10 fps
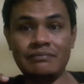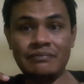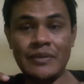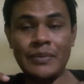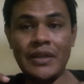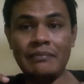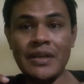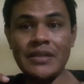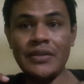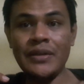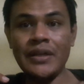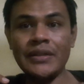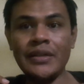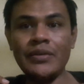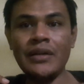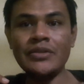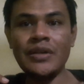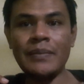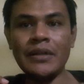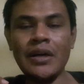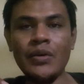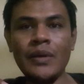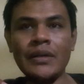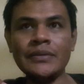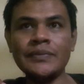membeli emas gitu ya itu kan juga pertaruhan